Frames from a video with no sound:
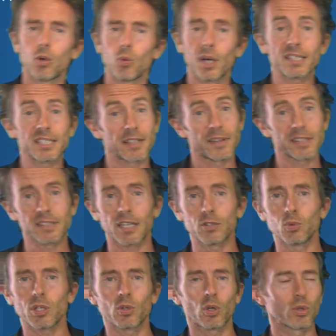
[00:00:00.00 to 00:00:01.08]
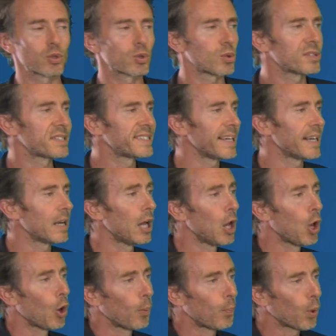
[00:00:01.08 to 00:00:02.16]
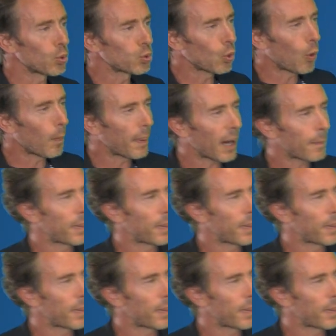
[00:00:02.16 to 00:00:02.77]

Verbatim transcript: l'ouest. Ça va se traduire dans notre ciel breton par